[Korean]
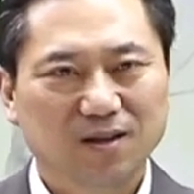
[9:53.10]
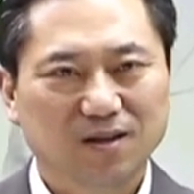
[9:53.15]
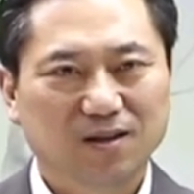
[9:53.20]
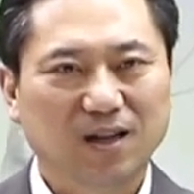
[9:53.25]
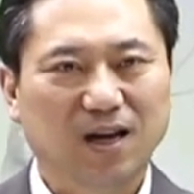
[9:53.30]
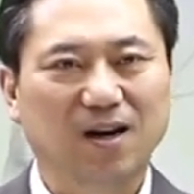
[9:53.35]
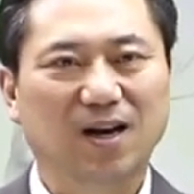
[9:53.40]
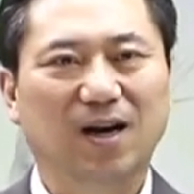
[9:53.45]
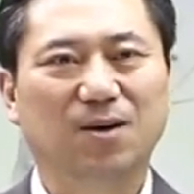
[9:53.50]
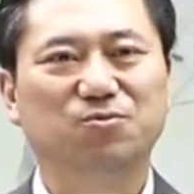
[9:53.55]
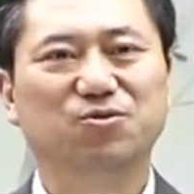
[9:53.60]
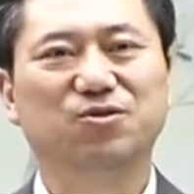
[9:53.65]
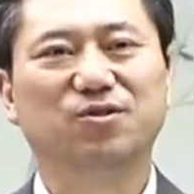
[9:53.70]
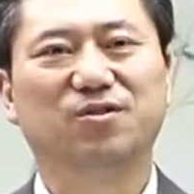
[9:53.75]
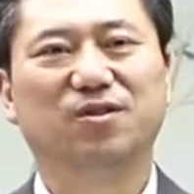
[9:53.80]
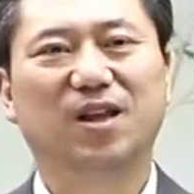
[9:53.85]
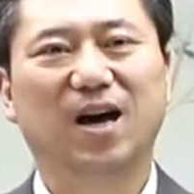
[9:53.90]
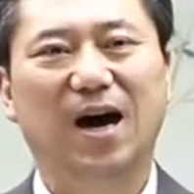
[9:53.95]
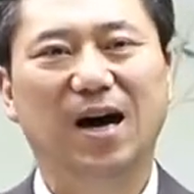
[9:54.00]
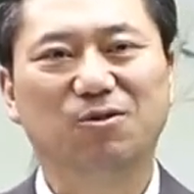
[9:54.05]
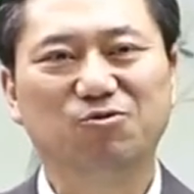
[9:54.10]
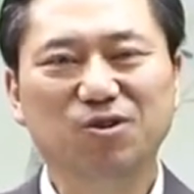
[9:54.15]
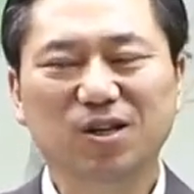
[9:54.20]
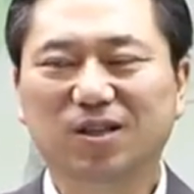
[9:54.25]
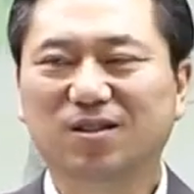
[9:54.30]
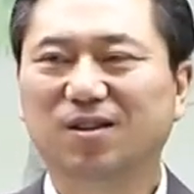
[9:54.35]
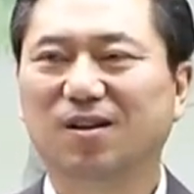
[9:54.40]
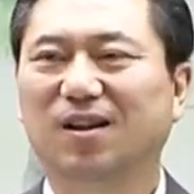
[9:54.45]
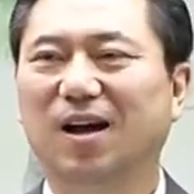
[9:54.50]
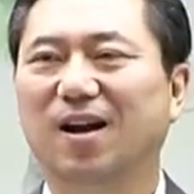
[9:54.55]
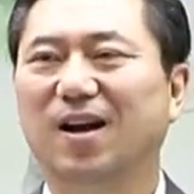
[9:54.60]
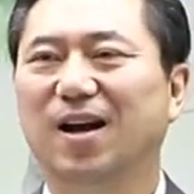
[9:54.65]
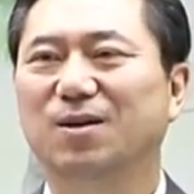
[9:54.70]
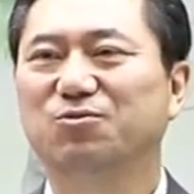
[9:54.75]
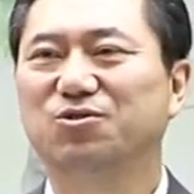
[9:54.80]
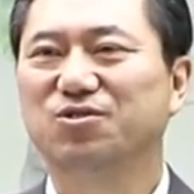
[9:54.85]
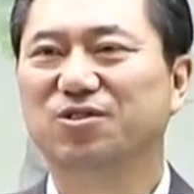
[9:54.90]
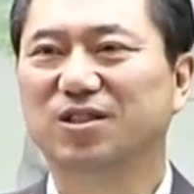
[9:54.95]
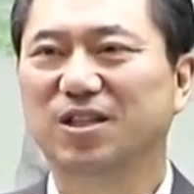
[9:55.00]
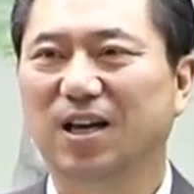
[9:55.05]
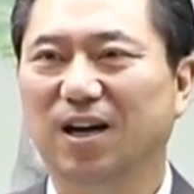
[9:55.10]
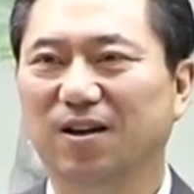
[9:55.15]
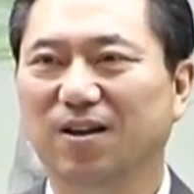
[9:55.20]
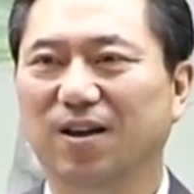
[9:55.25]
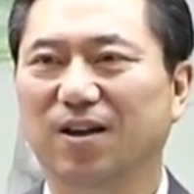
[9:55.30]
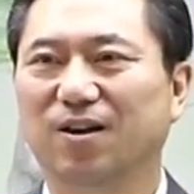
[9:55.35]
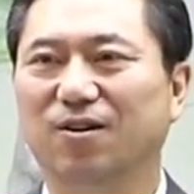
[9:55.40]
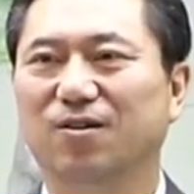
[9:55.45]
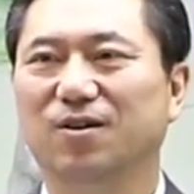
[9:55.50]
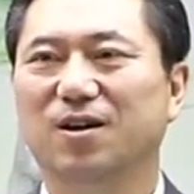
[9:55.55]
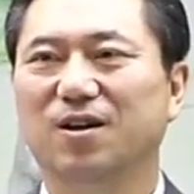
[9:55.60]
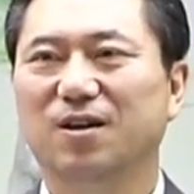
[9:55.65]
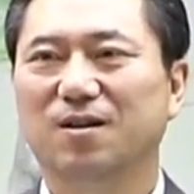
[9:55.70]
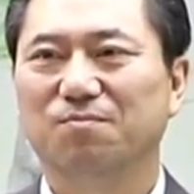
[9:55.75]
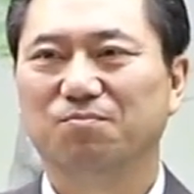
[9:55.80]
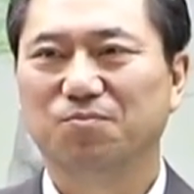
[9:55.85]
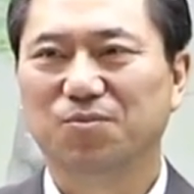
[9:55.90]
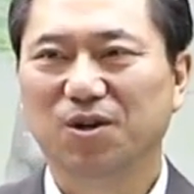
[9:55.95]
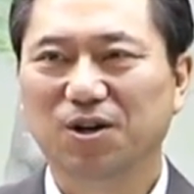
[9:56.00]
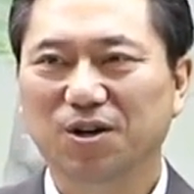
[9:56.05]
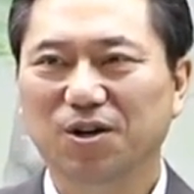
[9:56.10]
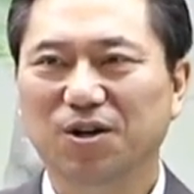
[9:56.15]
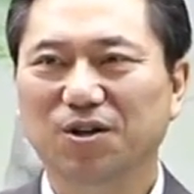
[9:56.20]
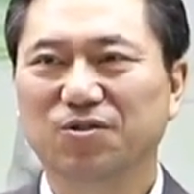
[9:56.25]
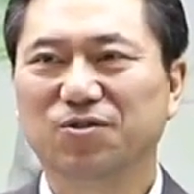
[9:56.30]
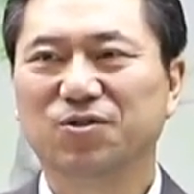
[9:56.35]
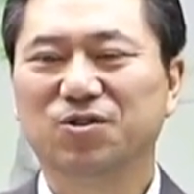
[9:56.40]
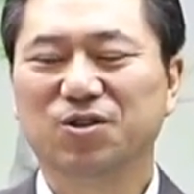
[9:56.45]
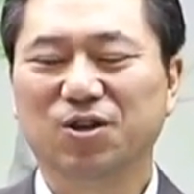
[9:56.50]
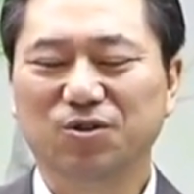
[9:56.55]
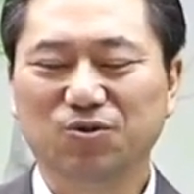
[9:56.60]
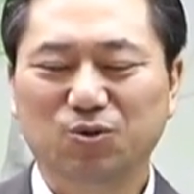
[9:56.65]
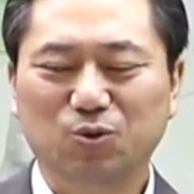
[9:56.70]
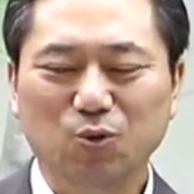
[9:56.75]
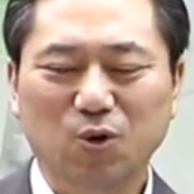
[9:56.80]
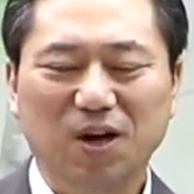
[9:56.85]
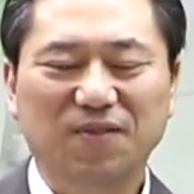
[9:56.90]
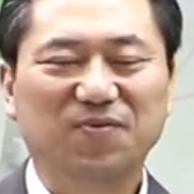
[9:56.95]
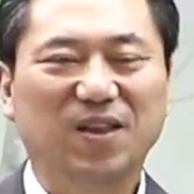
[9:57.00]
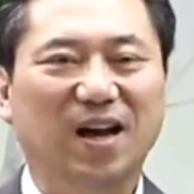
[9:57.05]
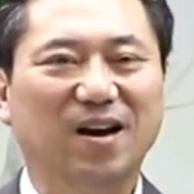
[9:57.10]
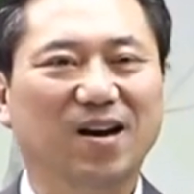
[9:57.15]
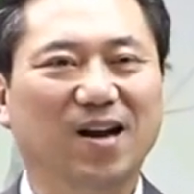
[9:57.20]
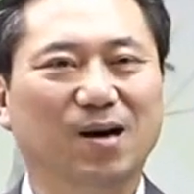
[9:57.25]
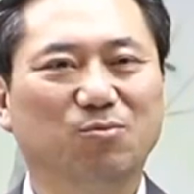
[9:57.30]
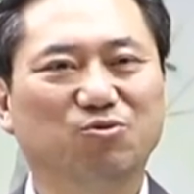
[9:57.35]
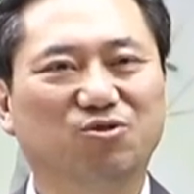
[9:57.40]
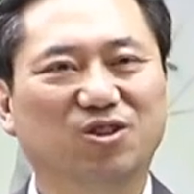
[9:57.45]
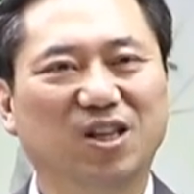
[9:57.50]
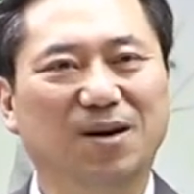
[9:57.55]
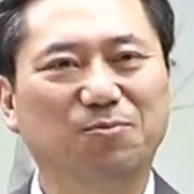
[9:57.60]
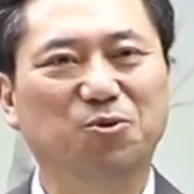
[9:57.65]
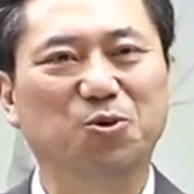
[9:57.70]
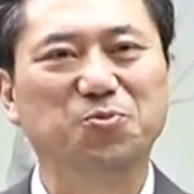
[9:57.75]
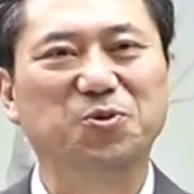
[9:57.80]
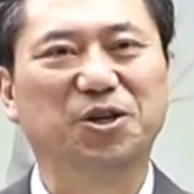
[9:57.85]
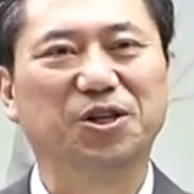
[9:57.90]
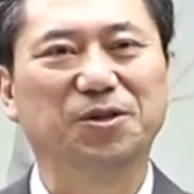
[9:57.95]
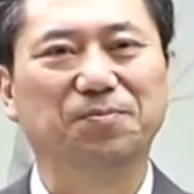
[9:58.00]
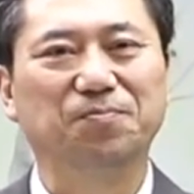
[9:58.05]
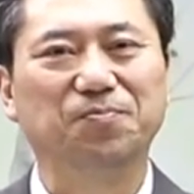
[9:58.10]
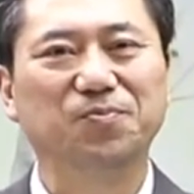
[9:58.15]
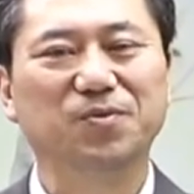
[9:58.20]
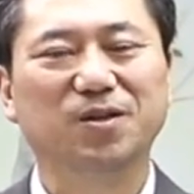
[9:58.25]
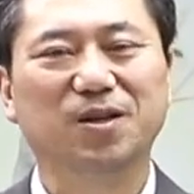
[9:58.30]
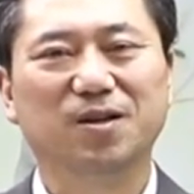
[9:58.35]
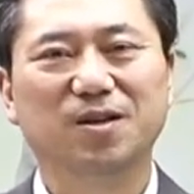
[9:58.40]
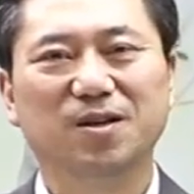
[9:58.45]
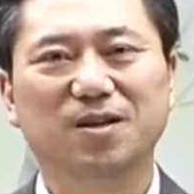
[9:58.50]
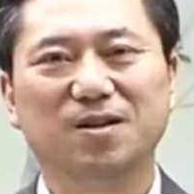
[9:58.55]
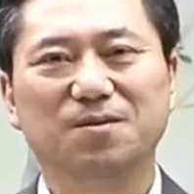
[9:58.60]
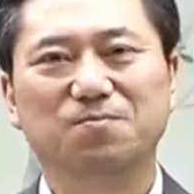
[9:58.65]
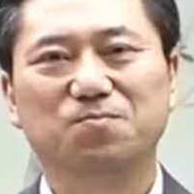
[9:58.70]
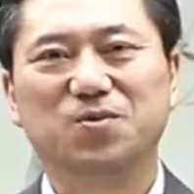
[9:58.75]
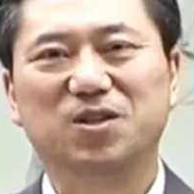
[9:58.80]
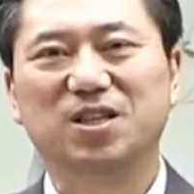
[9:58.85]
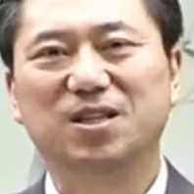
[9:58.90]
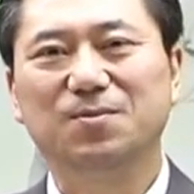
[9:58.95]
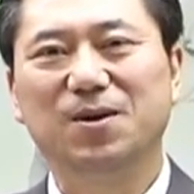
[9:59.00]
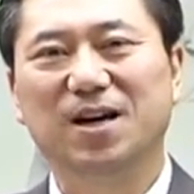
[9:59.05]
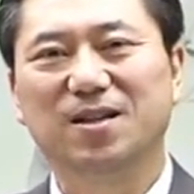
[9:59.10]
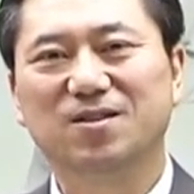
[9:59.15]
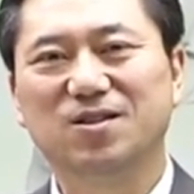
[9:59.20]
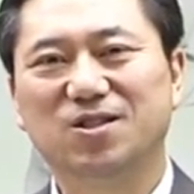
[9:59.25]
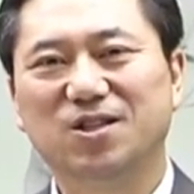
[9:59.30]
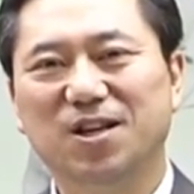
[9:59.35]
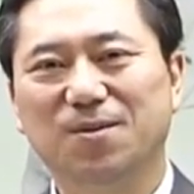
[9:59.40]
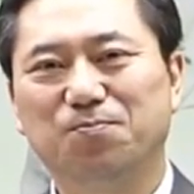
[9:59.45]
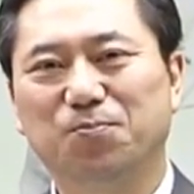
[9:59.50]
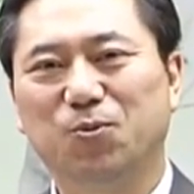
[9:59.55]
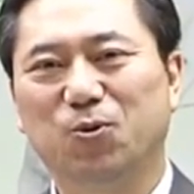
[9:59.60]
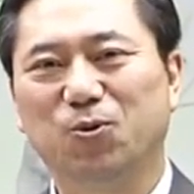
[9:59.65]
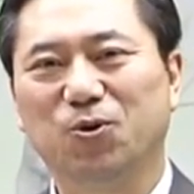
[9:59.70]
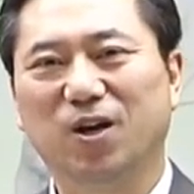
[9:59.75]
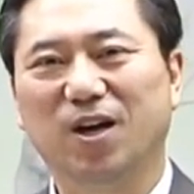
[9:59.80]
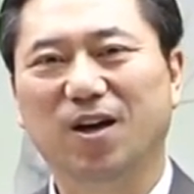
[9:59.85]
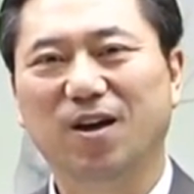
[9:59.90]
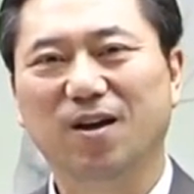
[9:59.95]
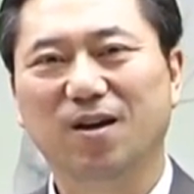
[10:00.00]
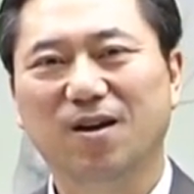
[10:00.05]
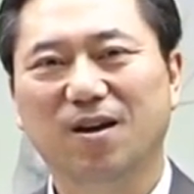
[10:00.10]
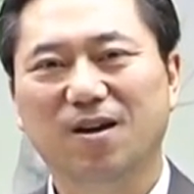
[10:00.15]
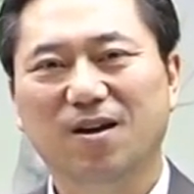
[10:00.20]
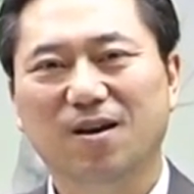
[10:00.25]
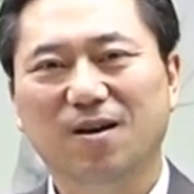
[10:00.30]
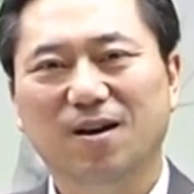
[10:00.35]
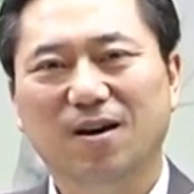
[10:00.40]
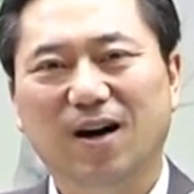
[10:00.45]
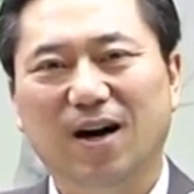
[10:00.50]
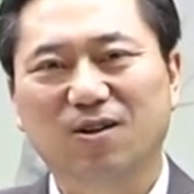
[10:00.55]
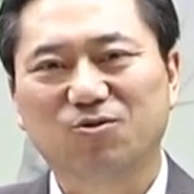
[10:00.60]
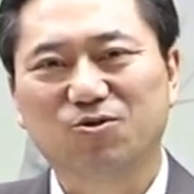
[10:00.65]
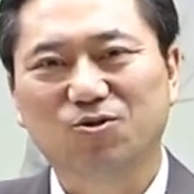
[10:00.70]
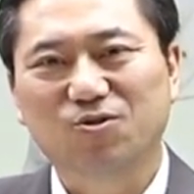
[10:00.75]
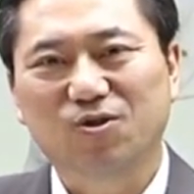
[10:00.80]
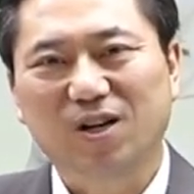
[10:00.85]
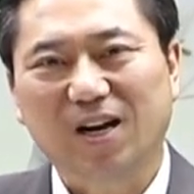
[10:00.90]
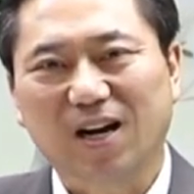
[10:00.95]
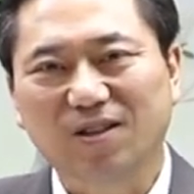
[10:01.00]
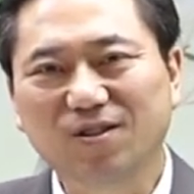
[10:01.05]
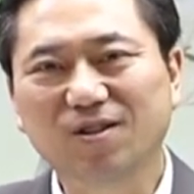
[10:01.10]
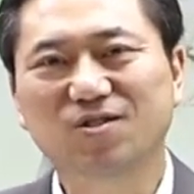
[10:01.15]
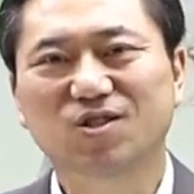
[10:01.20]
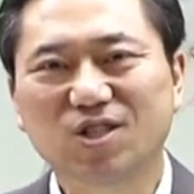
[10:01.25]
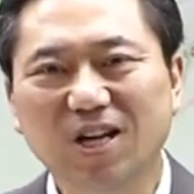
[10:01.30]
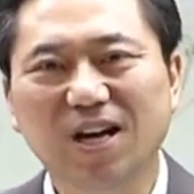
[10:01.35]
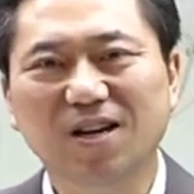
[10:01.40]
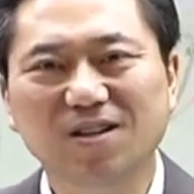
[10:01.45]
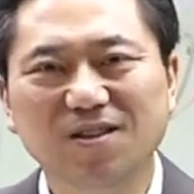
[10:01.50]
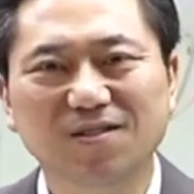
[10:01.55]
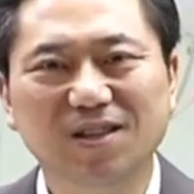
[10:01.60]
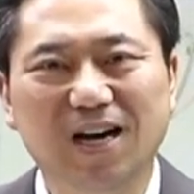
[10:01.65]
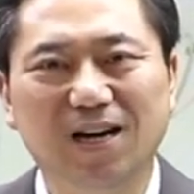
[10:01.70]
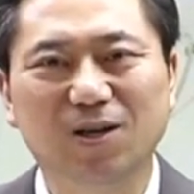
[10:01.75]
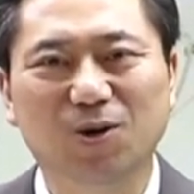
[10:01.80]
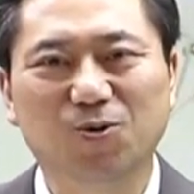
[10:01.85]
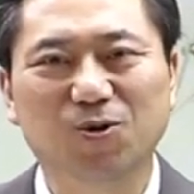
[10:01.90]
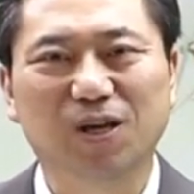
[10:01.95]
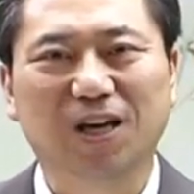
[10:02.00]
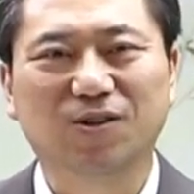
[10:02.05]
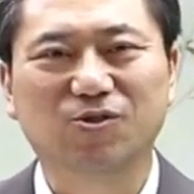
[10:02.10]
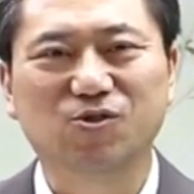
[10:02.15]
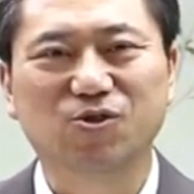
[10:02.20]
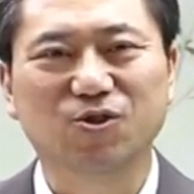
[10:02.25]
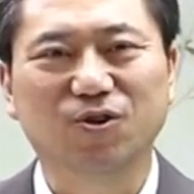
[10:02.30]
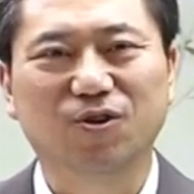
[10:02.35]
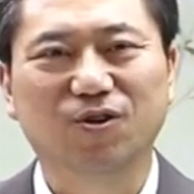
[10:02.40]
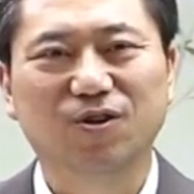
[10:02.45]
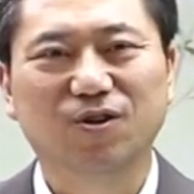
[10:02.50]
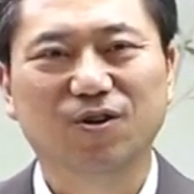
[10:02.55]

달라붙는데 하루 이틀 달라붙는 게 아니에요. 몇 년 동안 달라붙다 보면은 비만 세포에 아주 가득 차는 날이 오겠죠.